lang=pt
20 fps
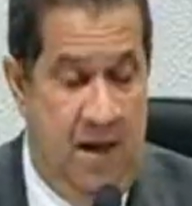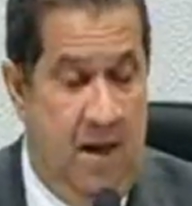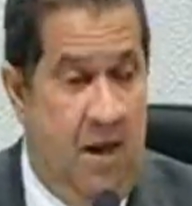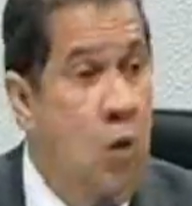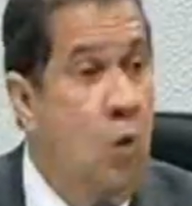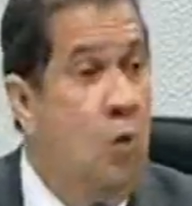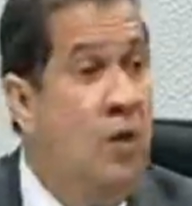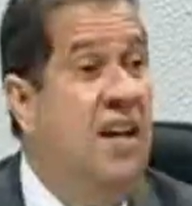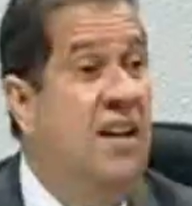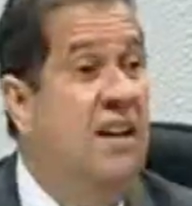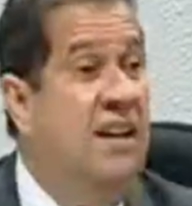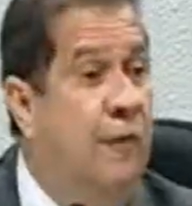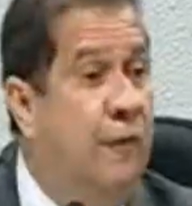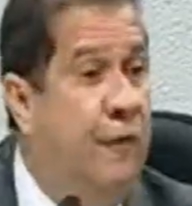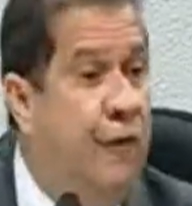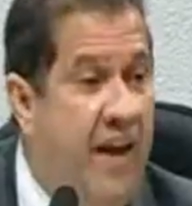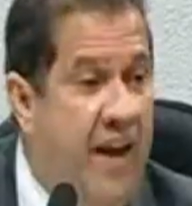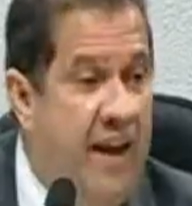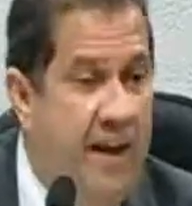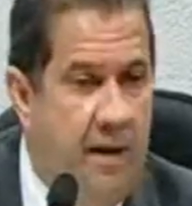Eu,
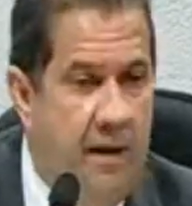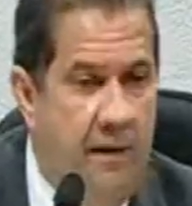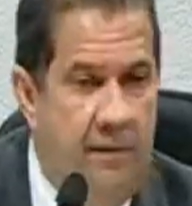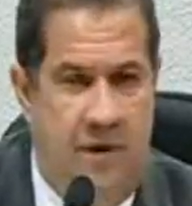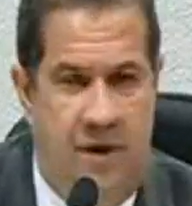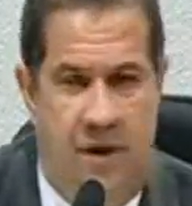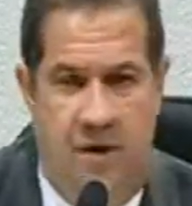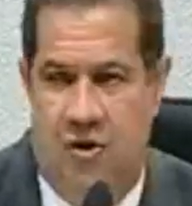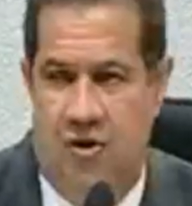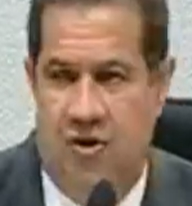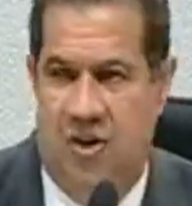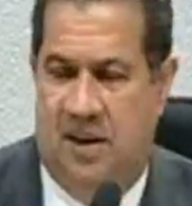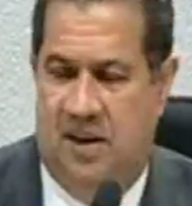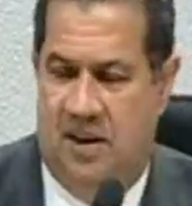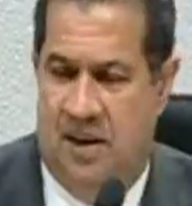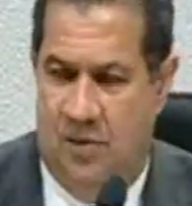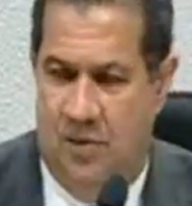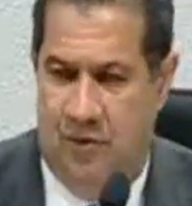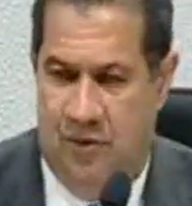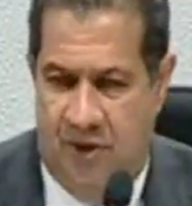quinta-feira, isso já
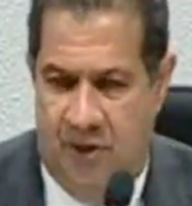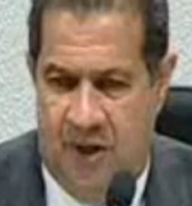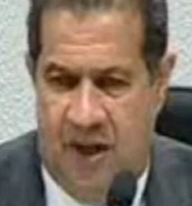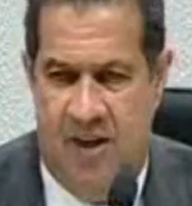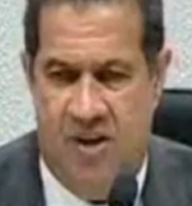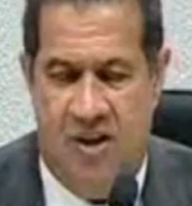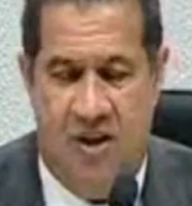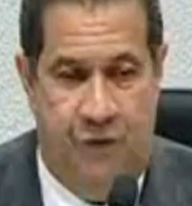está no site,